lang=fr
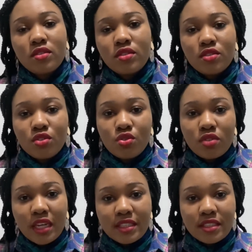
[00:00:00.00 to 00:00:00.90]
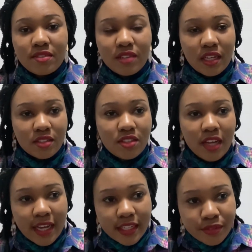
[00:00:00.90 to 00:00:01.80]
Surtout que la Saint-Valentin
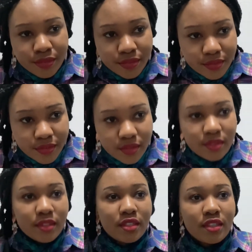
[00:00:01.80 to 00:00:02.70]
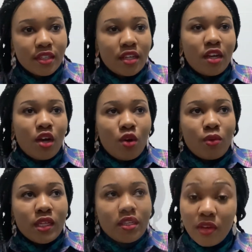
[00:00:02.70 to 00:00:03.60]
arrive.
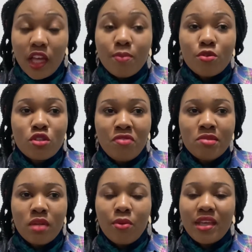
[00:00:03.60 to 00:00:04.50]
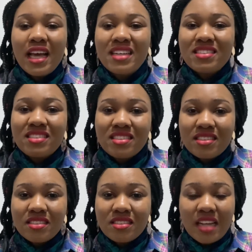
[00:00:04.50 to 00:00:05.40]
Oui, il y a un post Facebook qui a
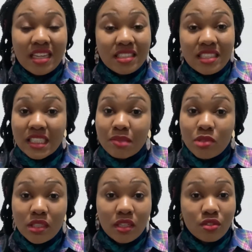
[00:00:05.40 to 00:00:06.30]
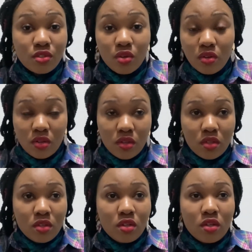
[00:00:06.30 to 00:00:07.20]
attiré mon attention
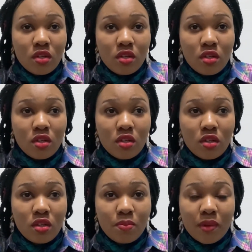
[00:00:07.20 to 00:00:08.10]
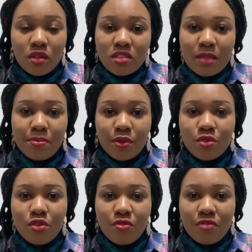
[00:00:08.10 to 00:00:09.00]
pendant cette période
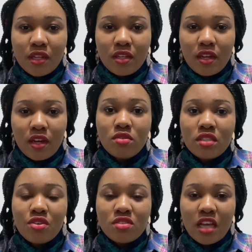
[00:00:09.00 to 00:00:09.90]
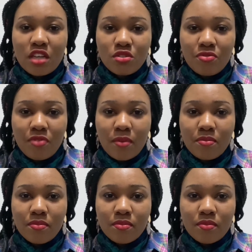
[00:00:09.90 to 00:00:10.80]
de fête-là. C'est une sage
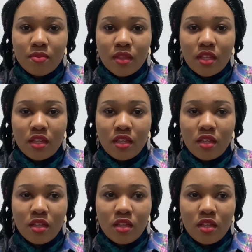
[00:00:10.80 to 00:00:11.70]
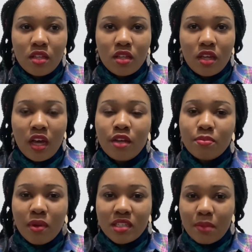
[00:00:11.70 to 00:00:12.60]
femme qui à une
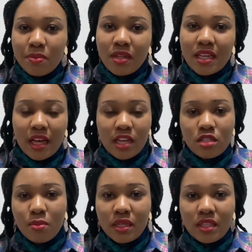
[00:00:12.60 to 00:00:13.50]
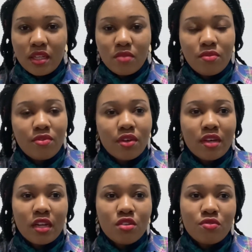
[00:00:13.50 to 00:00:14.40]
page appelée Case Maternelle. Vous pouvez
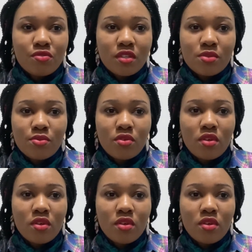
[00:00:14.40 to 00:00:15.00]
regarder sur Facebook.